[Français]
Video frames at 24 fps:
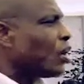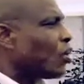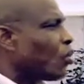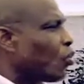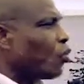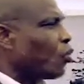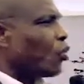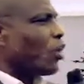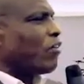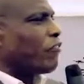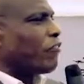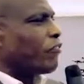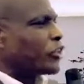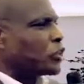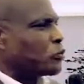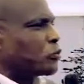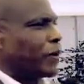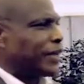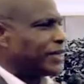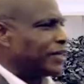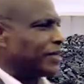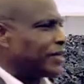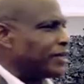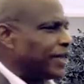Ou le
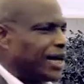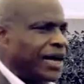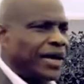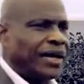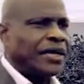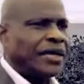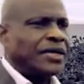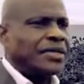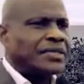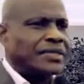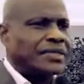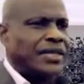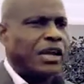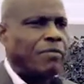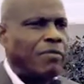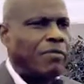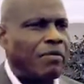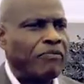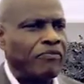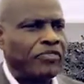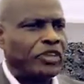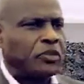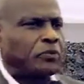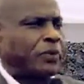vice-président, c'est le
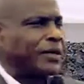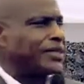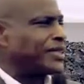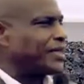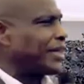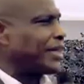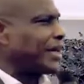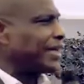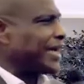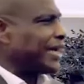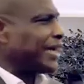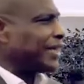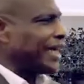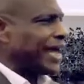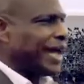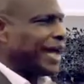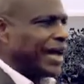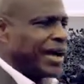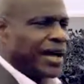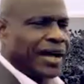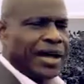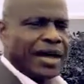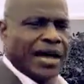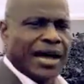même vice-président qui était
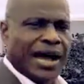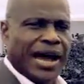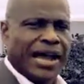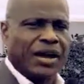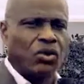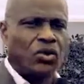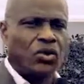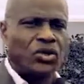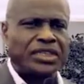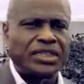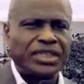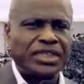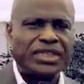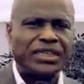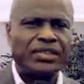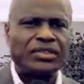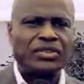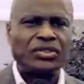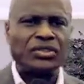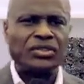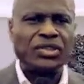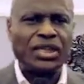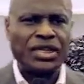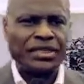à,
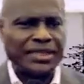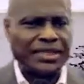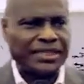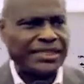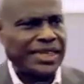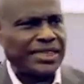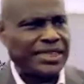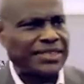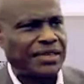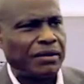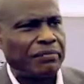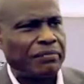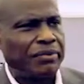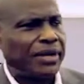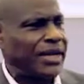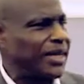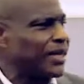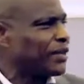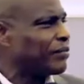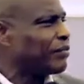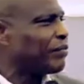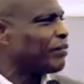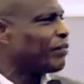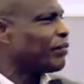l'origine de cette
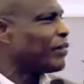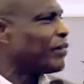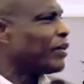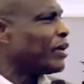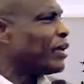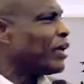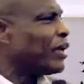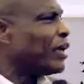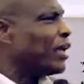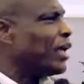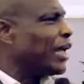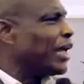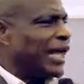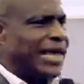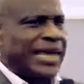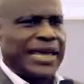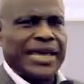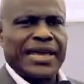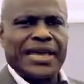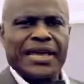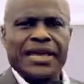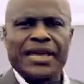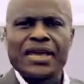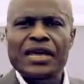assemblée
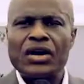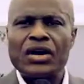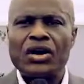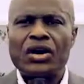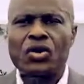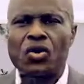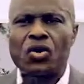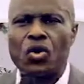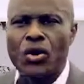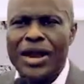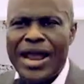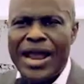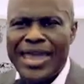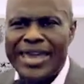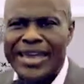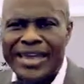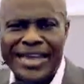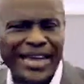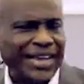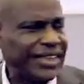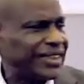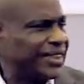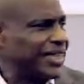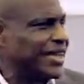et euh, qu'on a
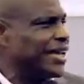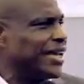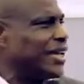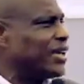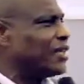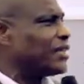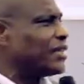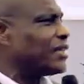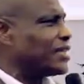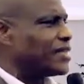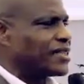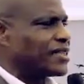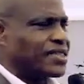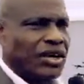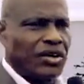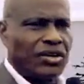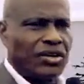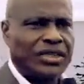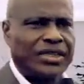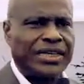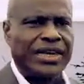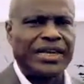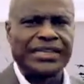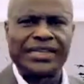écarté
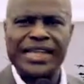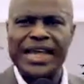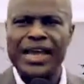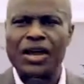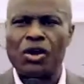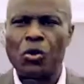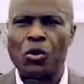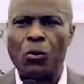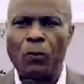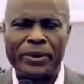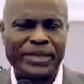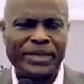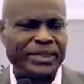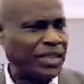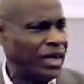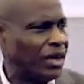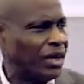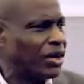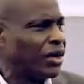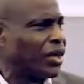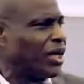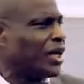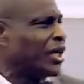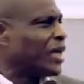disant qu'il était
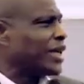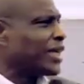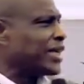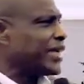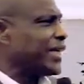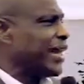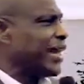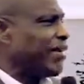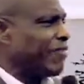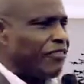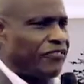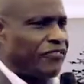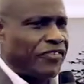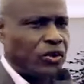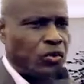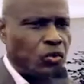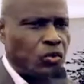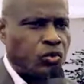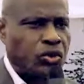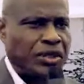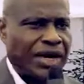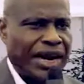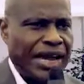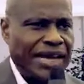incompétent, qu'il avait fait
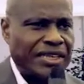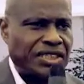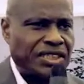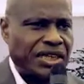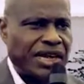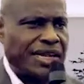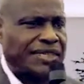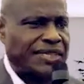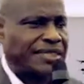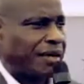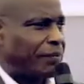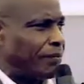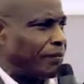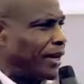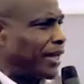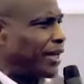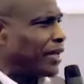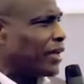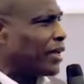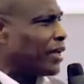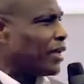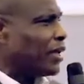outrage à l'Assemblée.